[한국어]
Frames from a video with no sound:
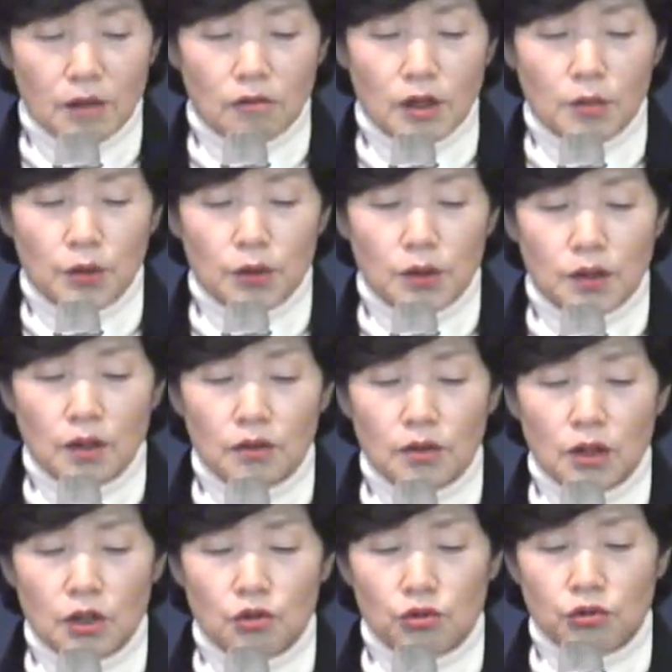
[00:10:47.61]
우리 모두
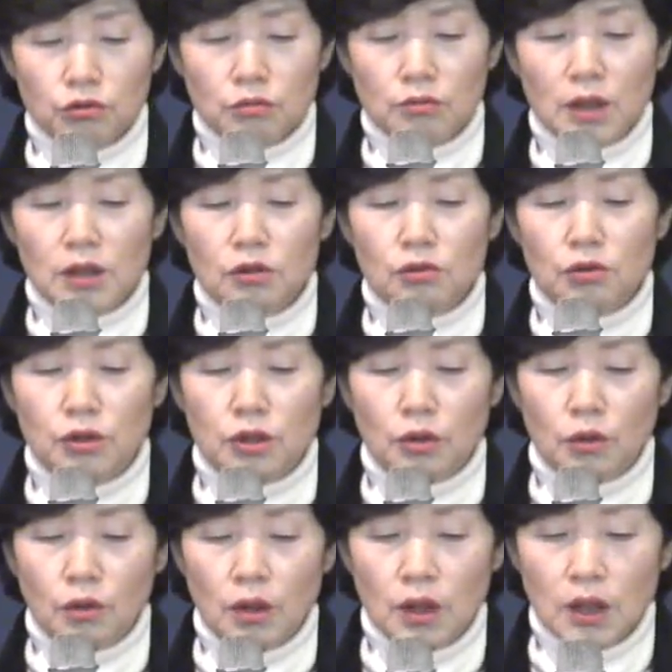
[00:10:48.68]
성령의 충만을
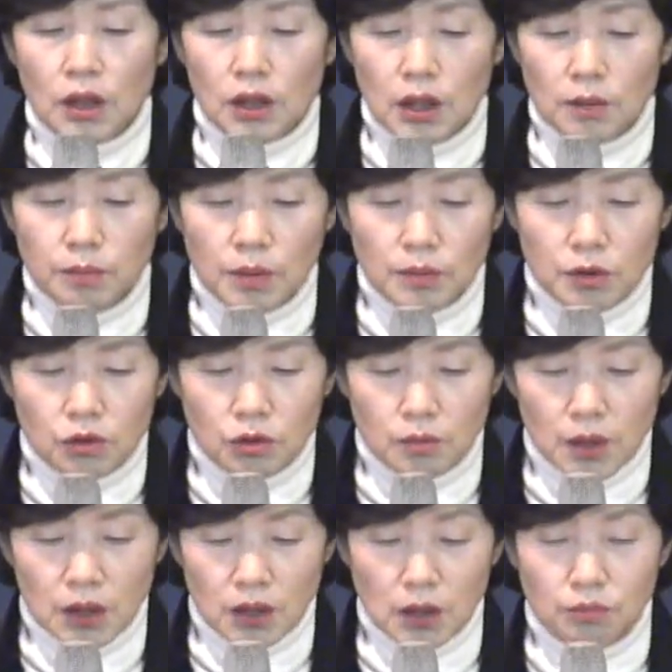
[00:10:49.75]
주시고 기쁨을
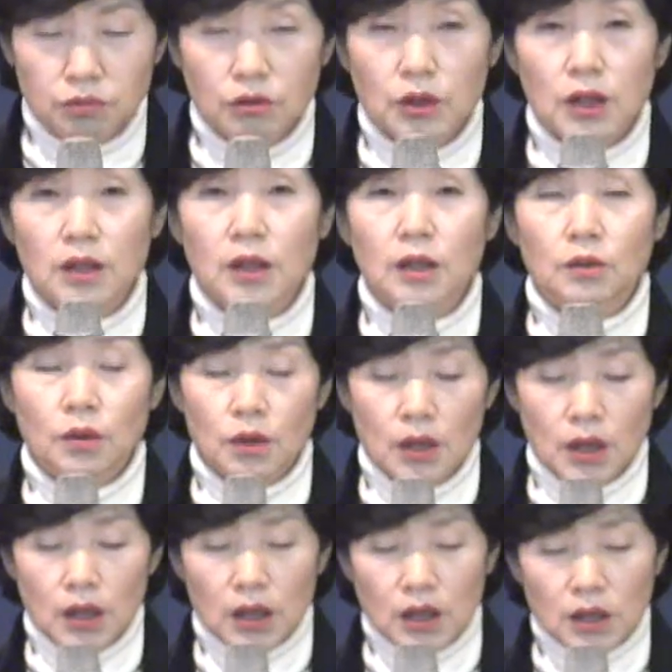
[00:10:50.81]
충만하게 부어달라고
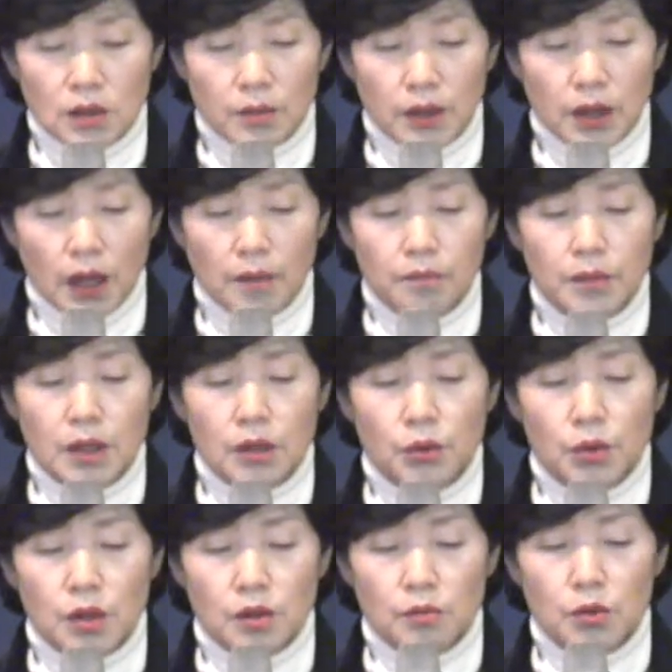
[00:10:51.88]
이 새벽에 함께
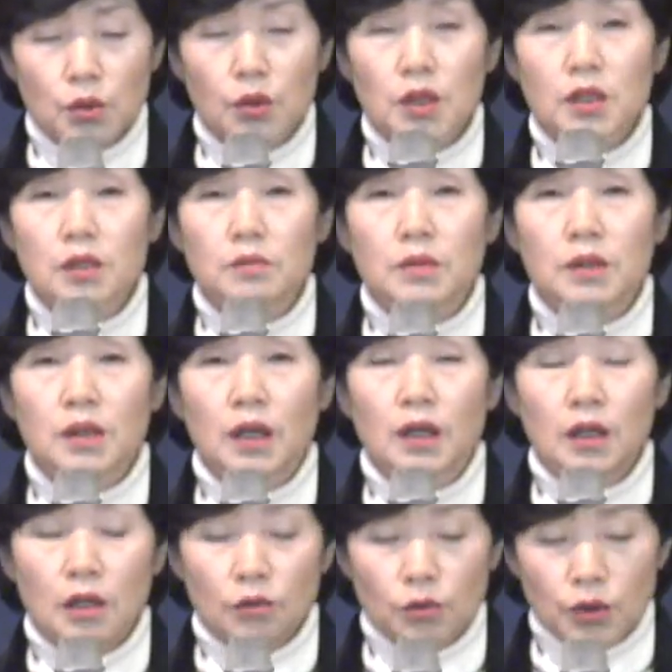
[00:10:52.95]
기도했으면 좋겠습니다.
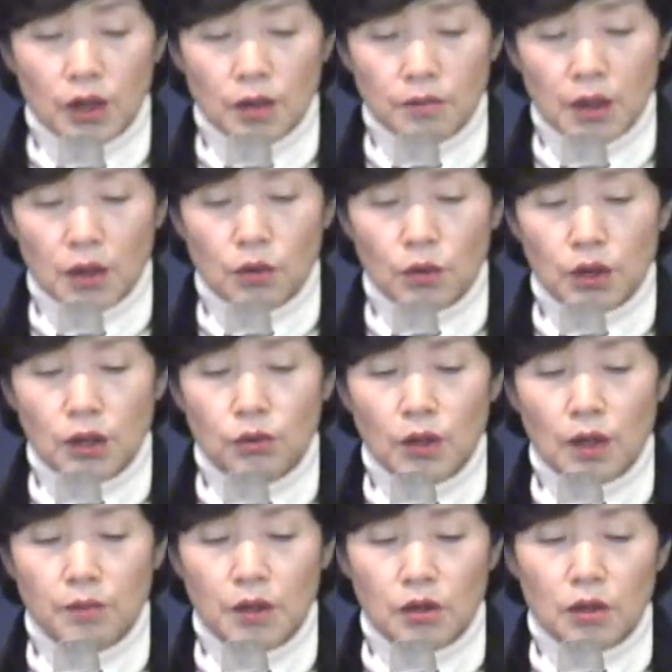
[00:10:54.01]
우리가 믿고
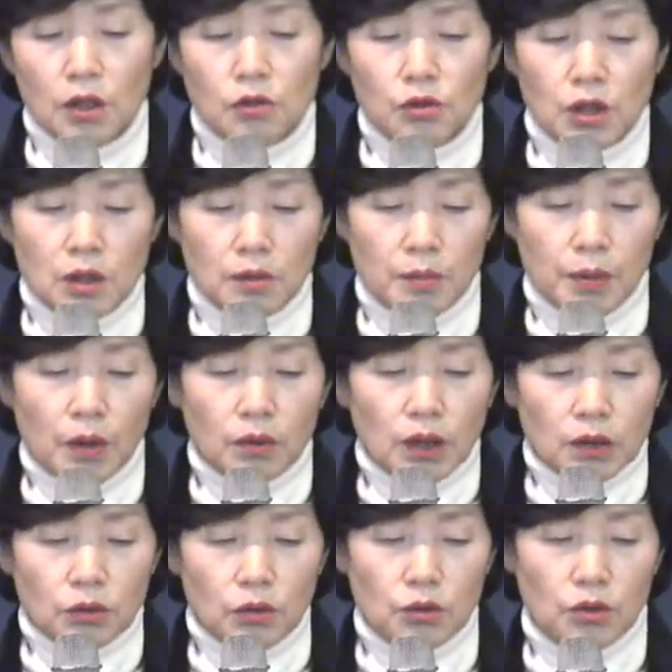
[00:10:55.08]
기도하면 주님은
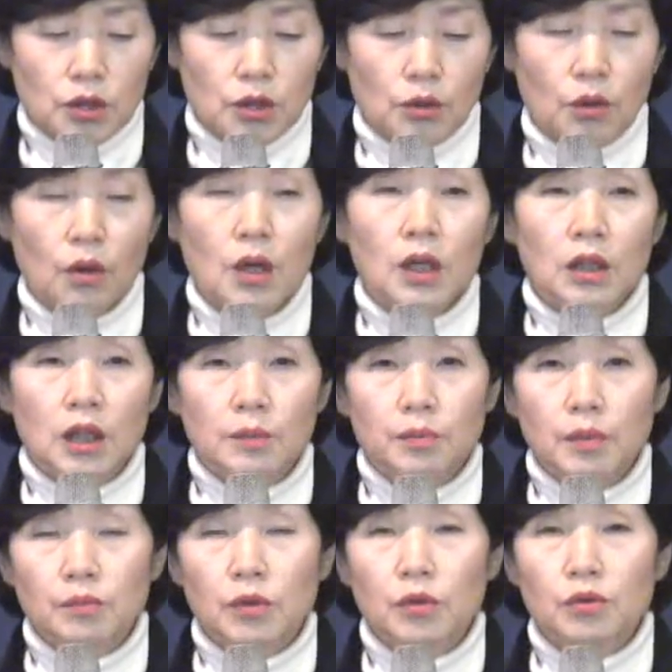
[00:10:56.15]
평강도 주시고
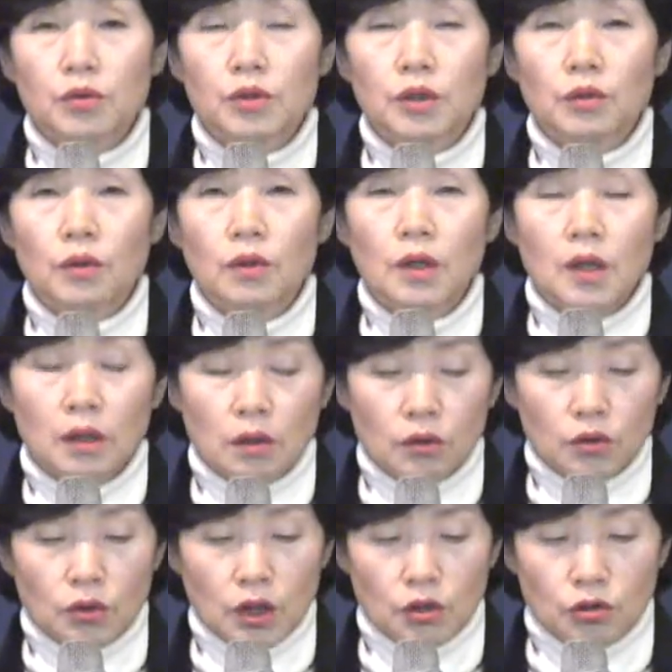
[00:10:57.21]
기쁨도 주시고
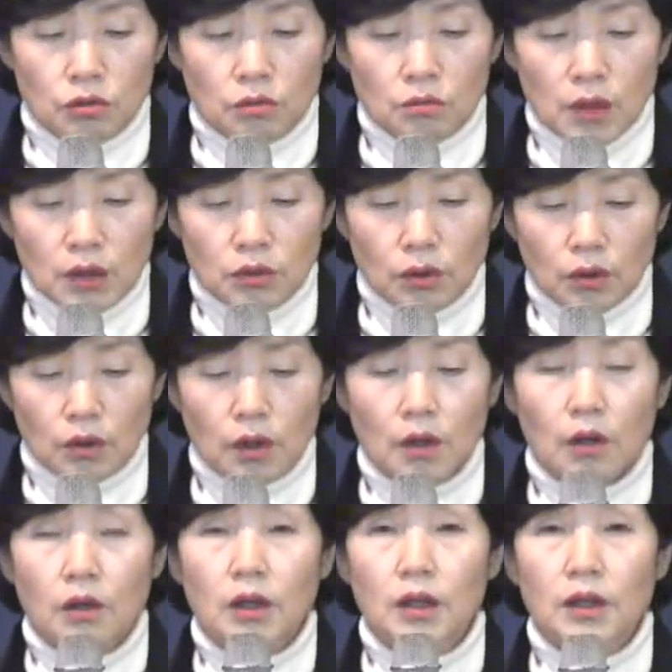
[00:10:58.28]
성령의 충만도
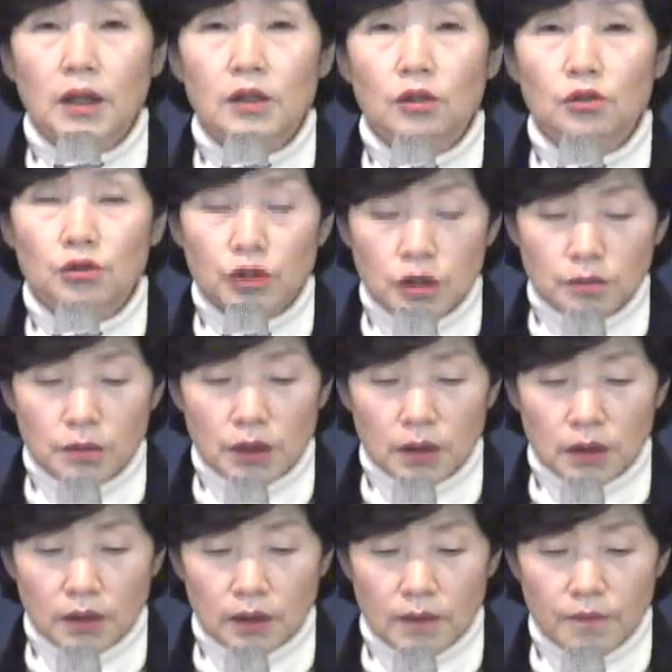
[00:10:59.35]
허락하여
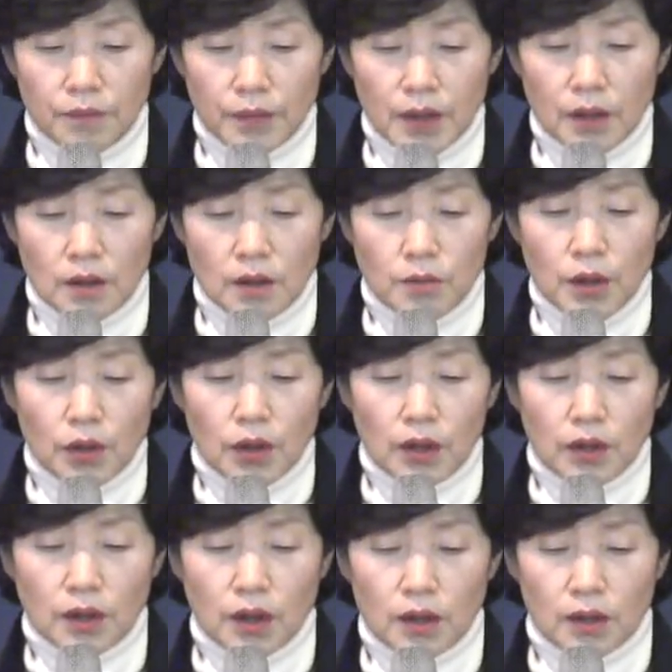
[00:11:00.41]
주십니다.
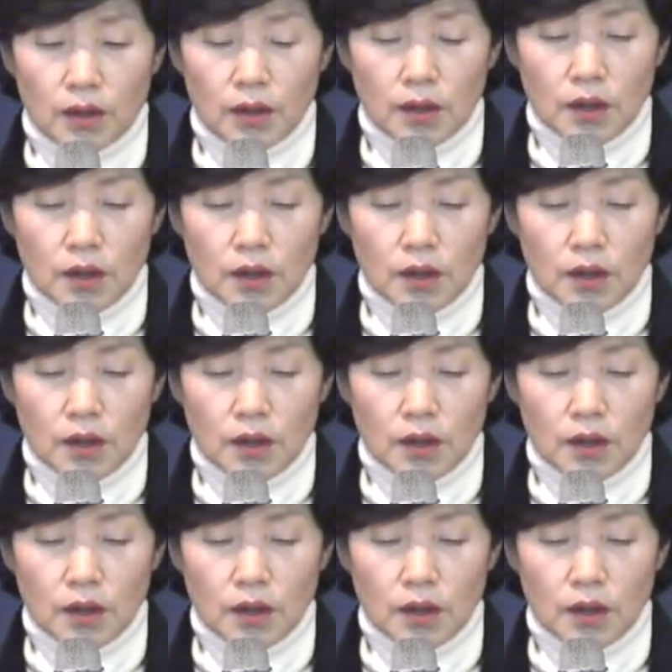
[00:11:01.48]
평안과